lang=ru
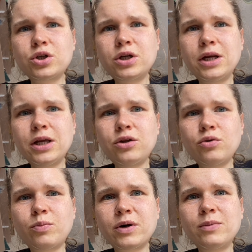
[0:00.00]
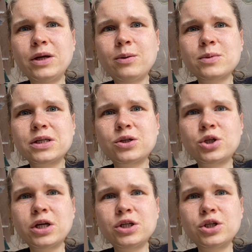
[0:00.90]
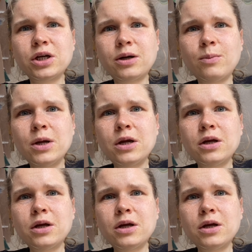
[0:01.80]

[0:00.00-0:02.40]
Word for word: ожирению, проблемам с кишечником